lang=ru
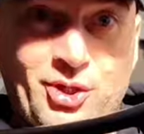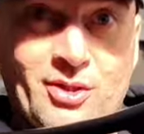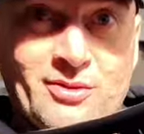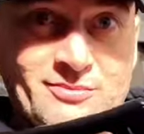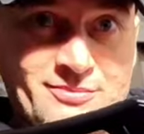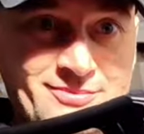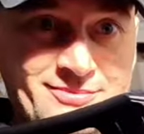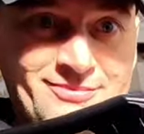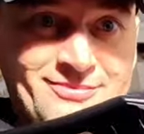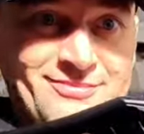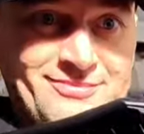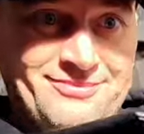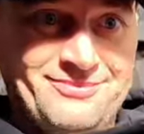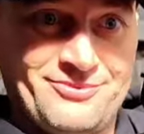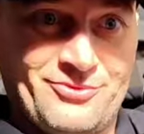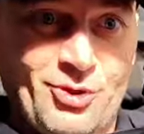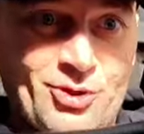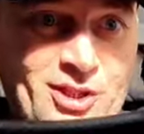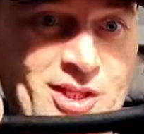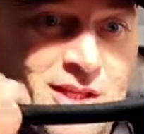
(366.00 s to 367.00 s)
все,
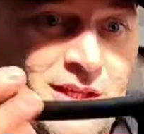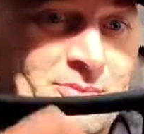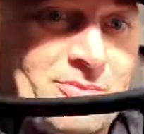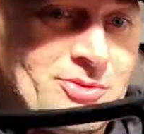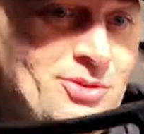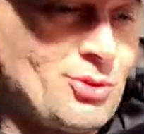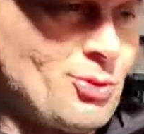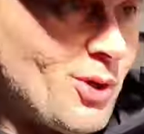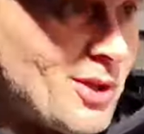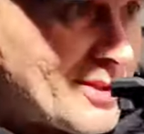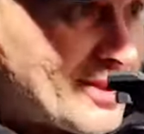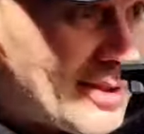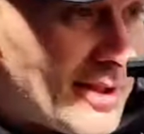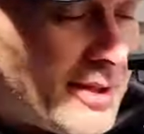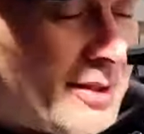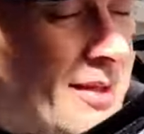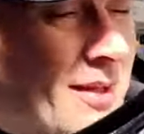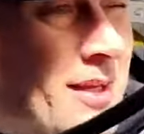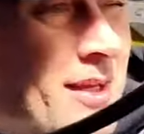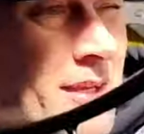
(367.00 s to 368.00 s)
вот она
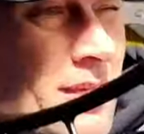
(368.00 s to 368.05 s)
ситуация.